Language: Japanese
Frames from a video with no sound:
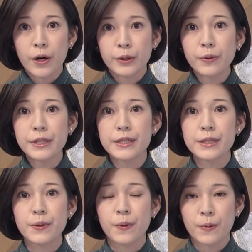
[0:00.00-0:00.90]
拒否す
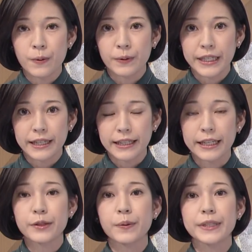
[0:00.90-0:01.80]
る方向で
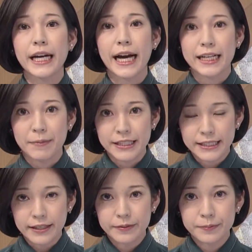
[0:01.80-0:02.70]
検討に入りました